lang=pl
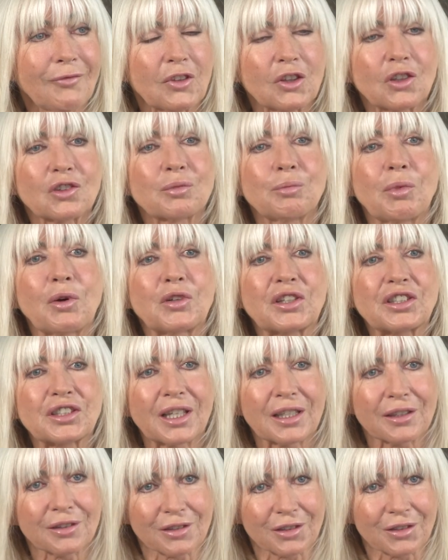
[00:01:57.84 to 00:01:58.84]
to
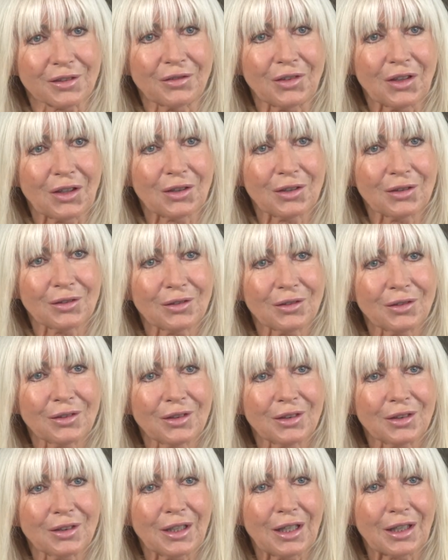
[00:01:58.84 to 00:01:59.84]
społeczeństwo
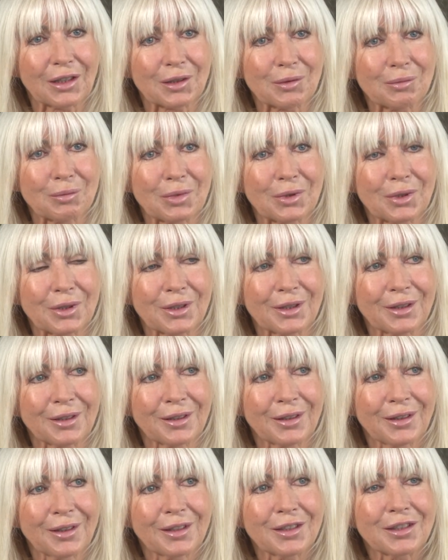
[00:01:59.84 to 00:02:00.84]
jakby
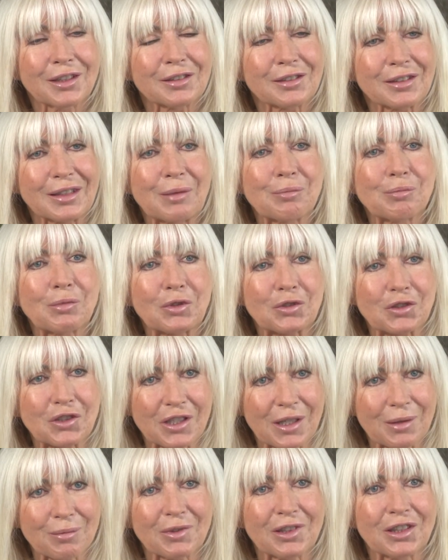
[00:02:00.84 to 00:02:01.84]
jest nam
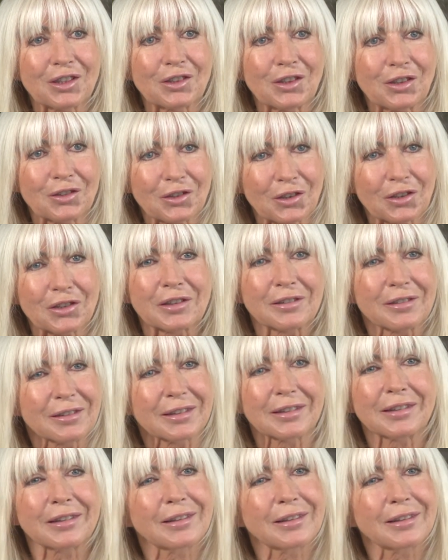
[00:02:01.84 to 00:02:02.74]
potrzebne, do, to jest,